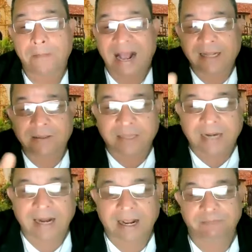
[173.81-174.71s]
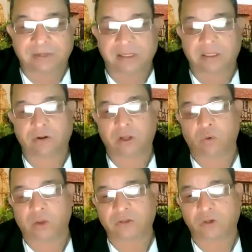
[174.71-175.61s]
van a entrar al Ministerio de
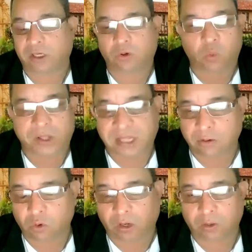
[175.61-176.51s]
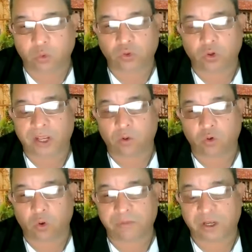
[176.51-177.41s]
Educación y no cuentan con recursos
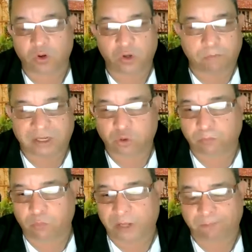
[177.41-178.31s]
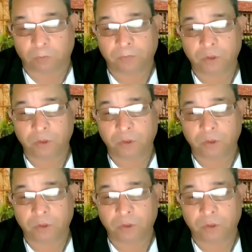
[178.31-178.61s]
económicos ni un presupuesto.